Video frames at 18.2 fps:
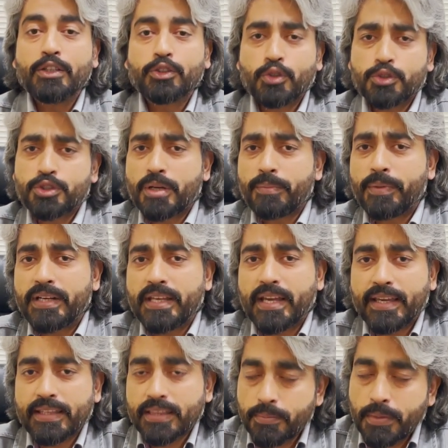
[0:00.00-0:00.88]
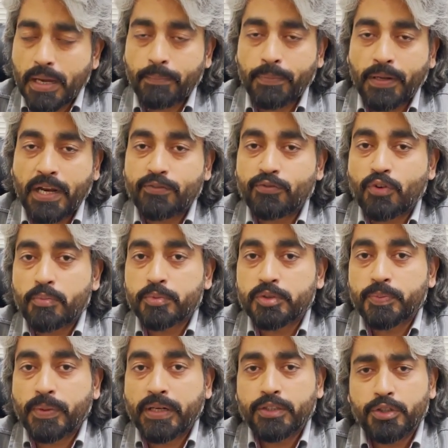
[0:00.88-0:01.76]
सोशल मीडिया के तमाम
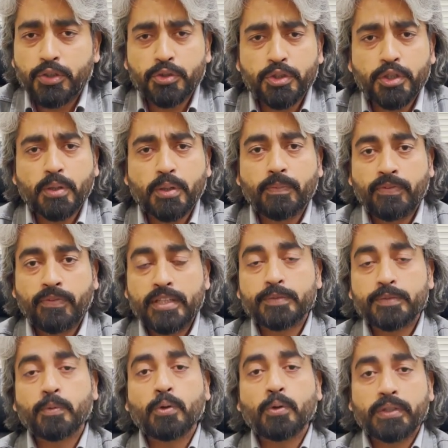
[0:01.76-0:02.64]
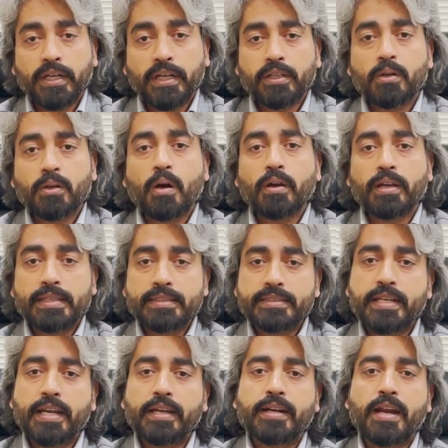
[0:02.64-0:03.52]
प्लेटफॉर्म्स पर यूट्यूब फेसबुक टिकटॉक
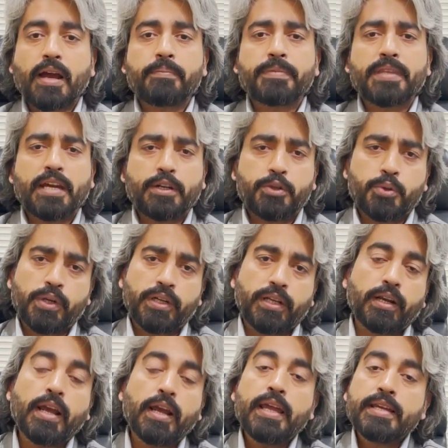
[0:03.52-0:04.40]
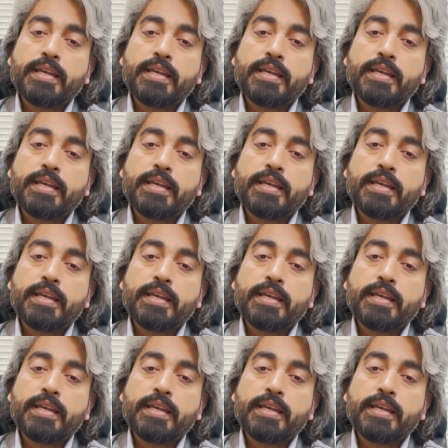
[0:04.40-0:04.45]
इंस्टाग्राम या ट्विटर